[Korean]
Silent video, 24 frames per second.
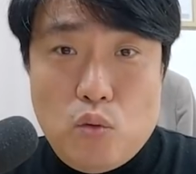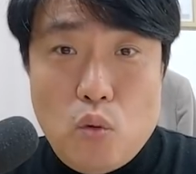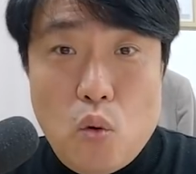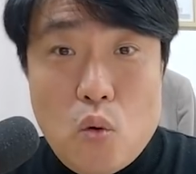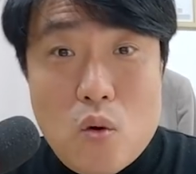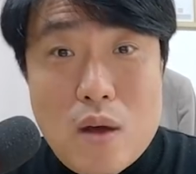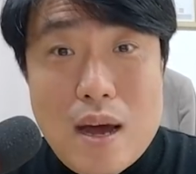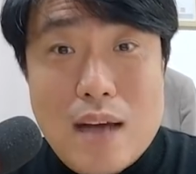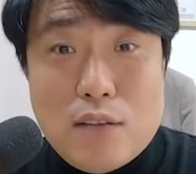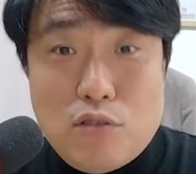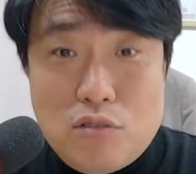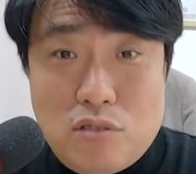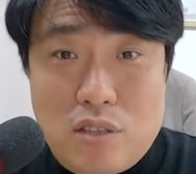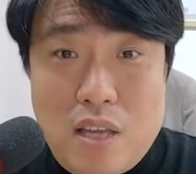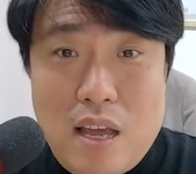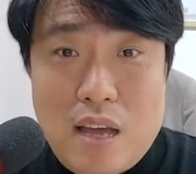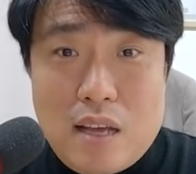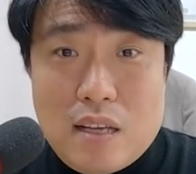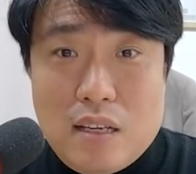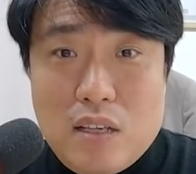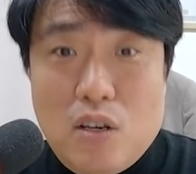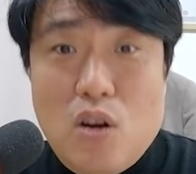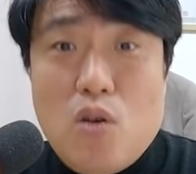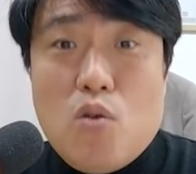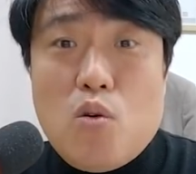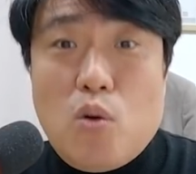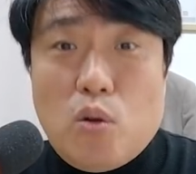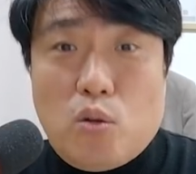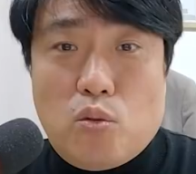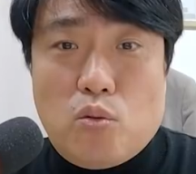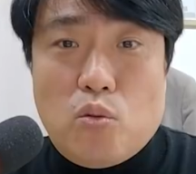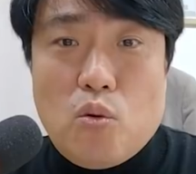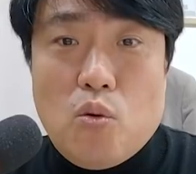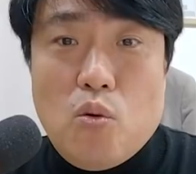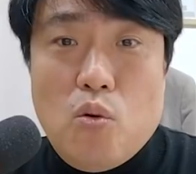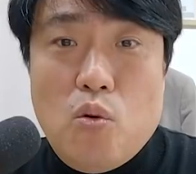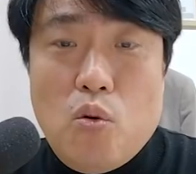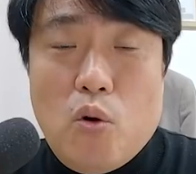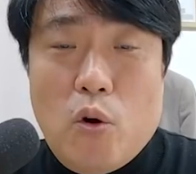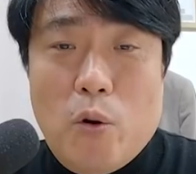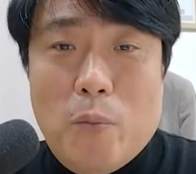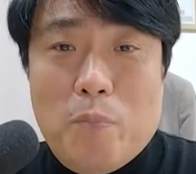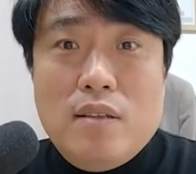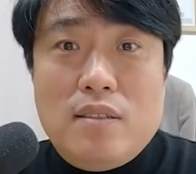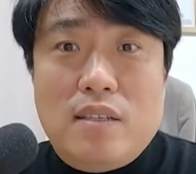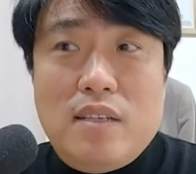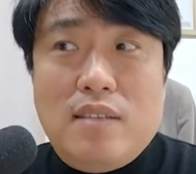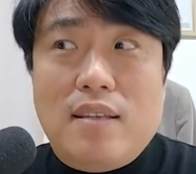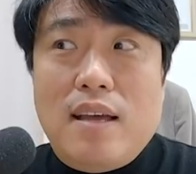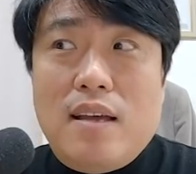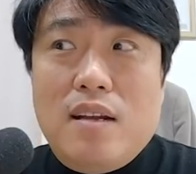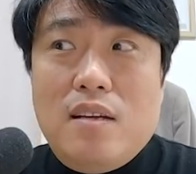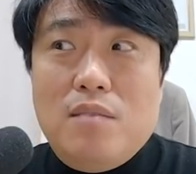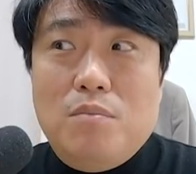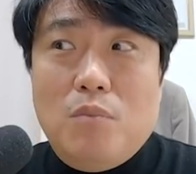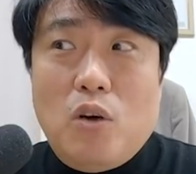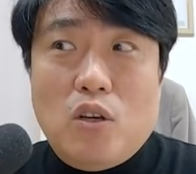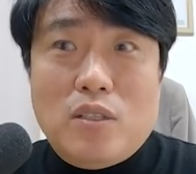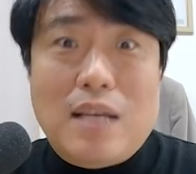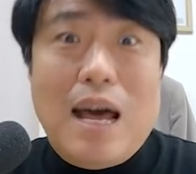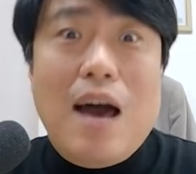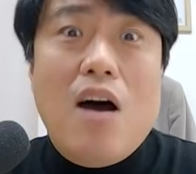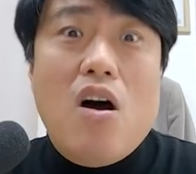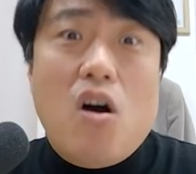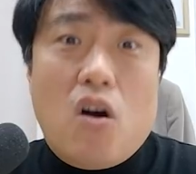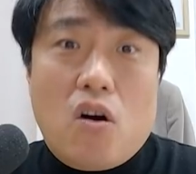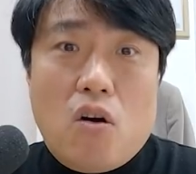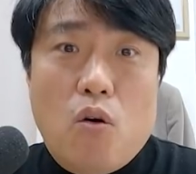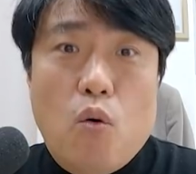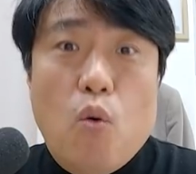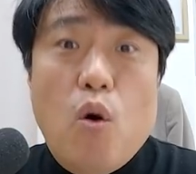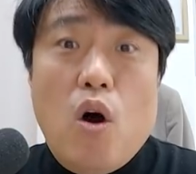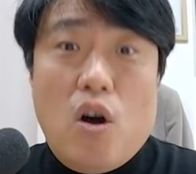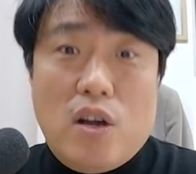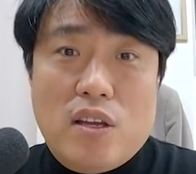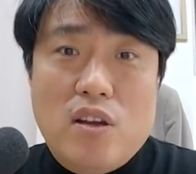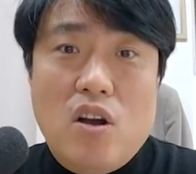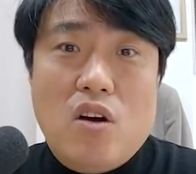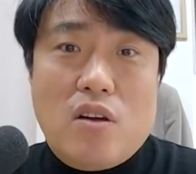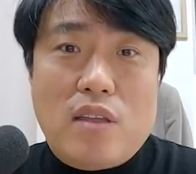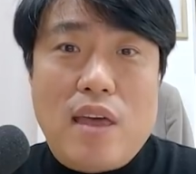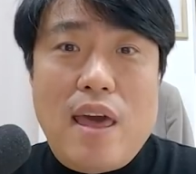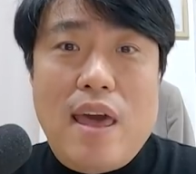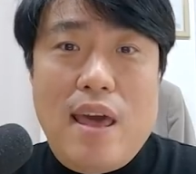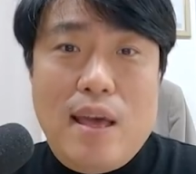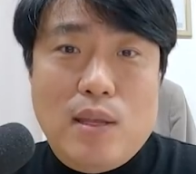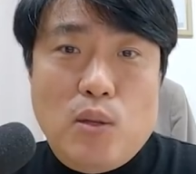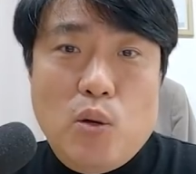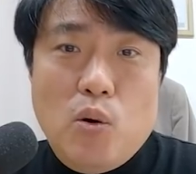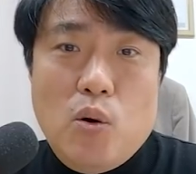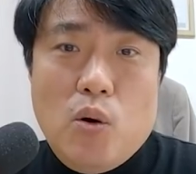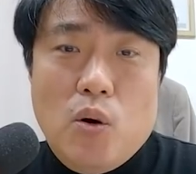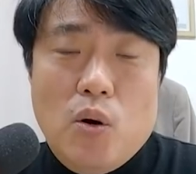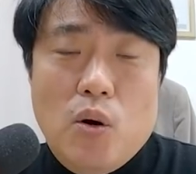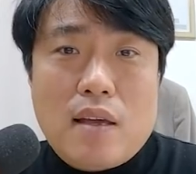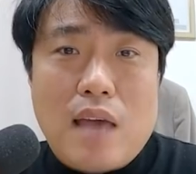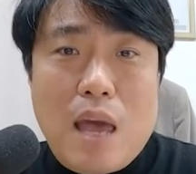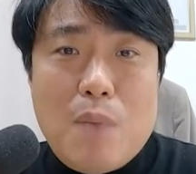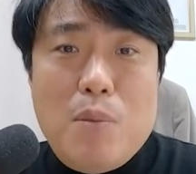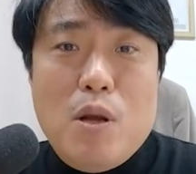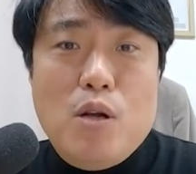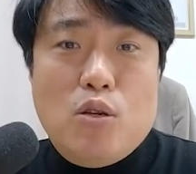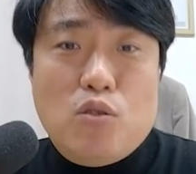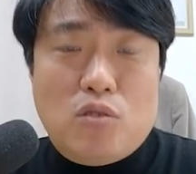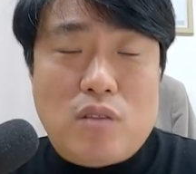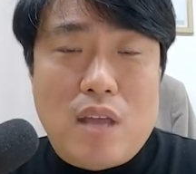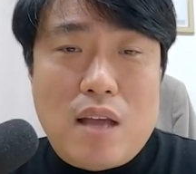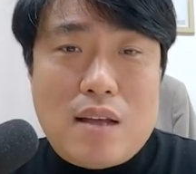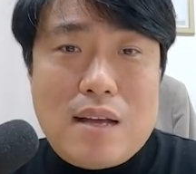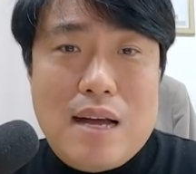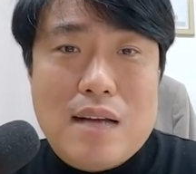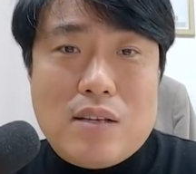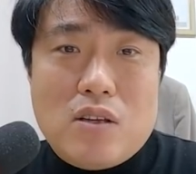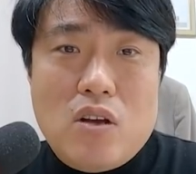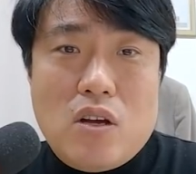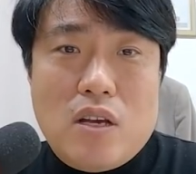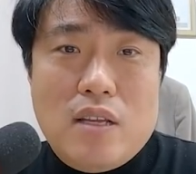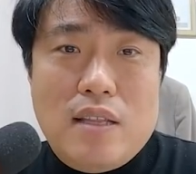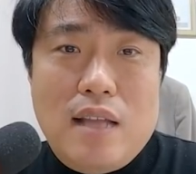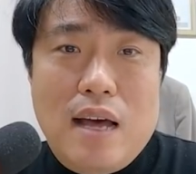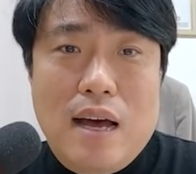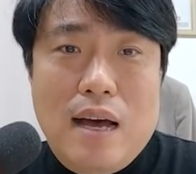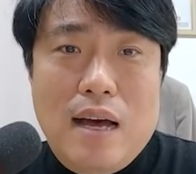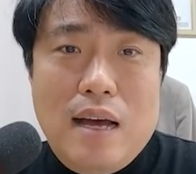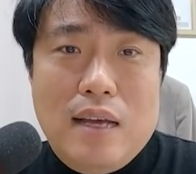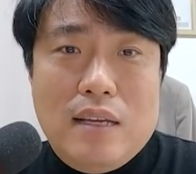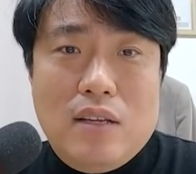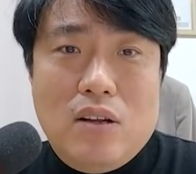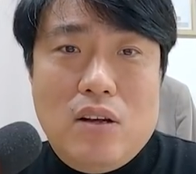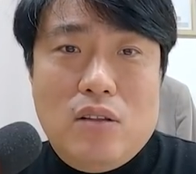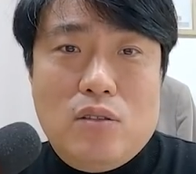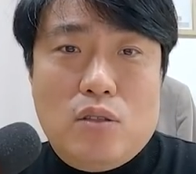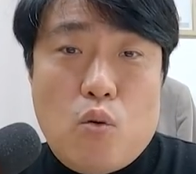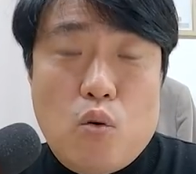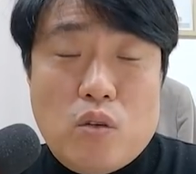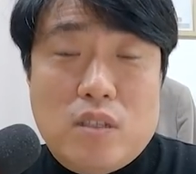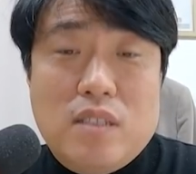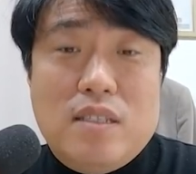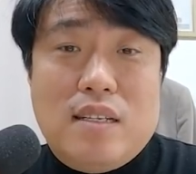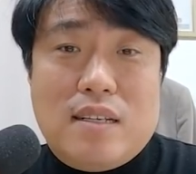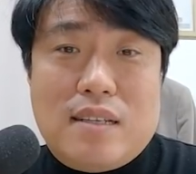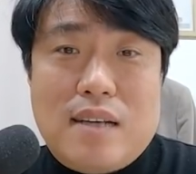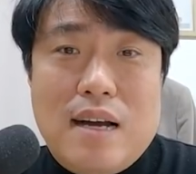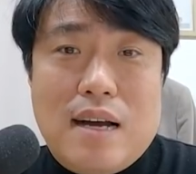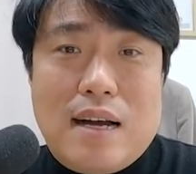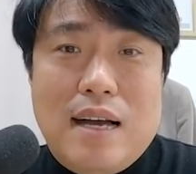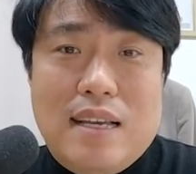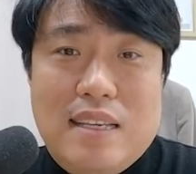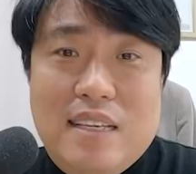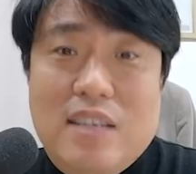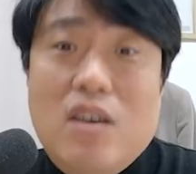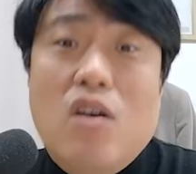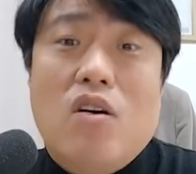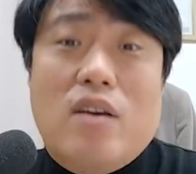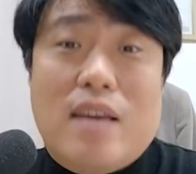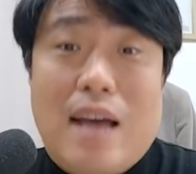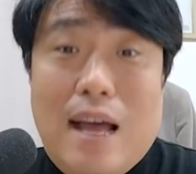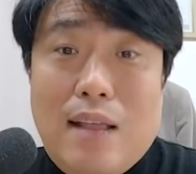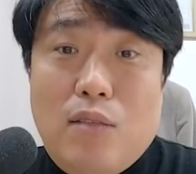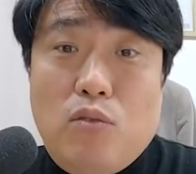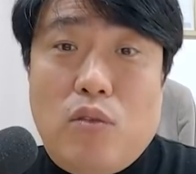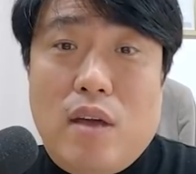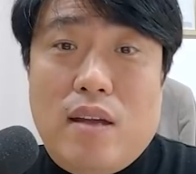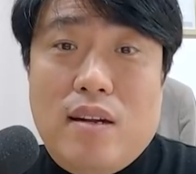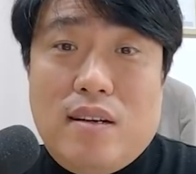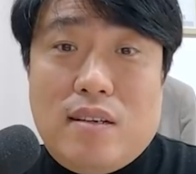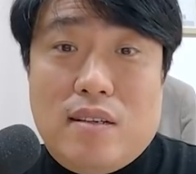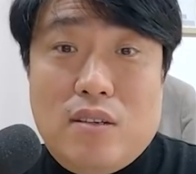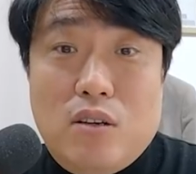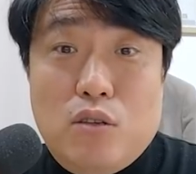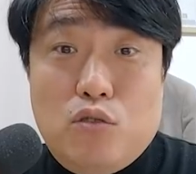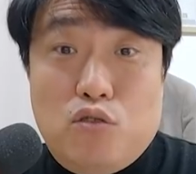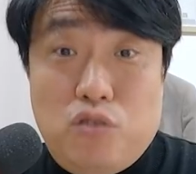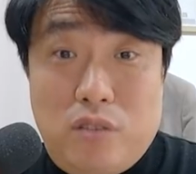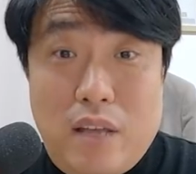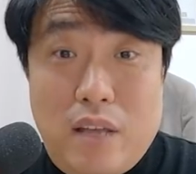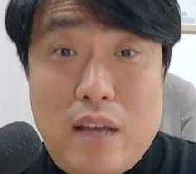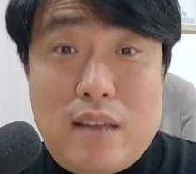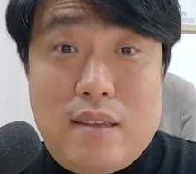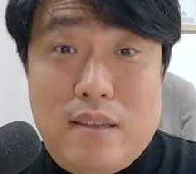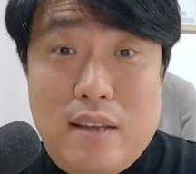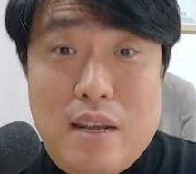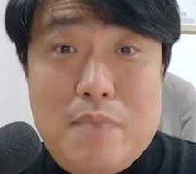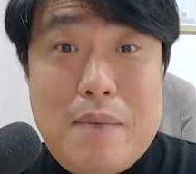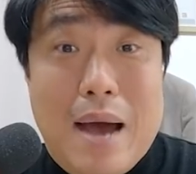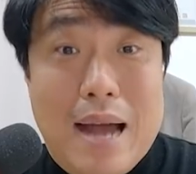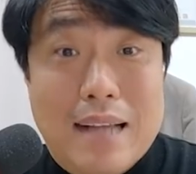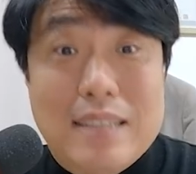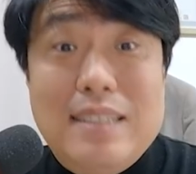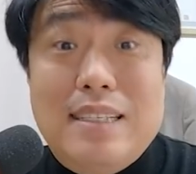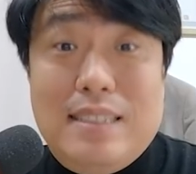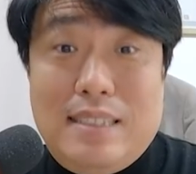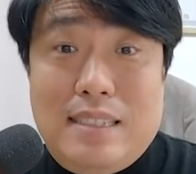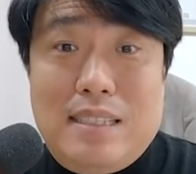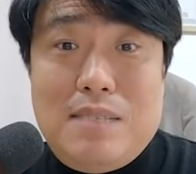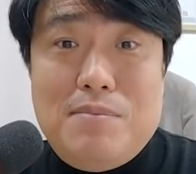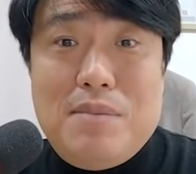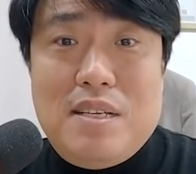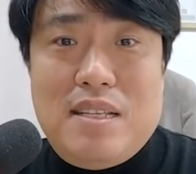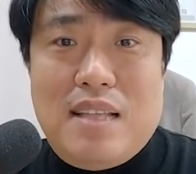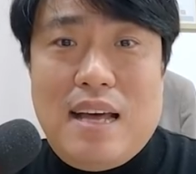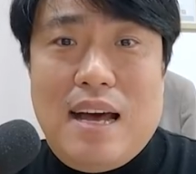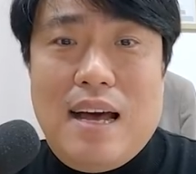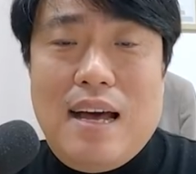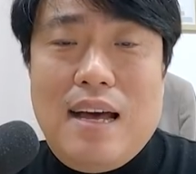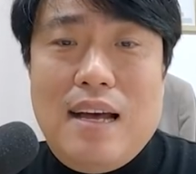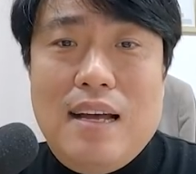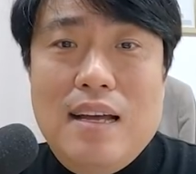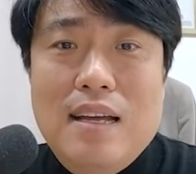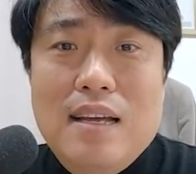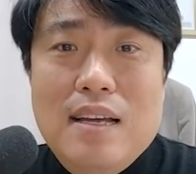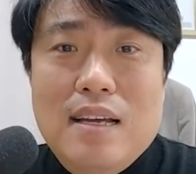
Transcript: 농가주택 이런 곳도 시세는 뭐 4억, 5억 이렇게 해도 개별주택 가격이나 이런 공시지가가 2억이 안 되는 그런 주택들이 많이 있습니다.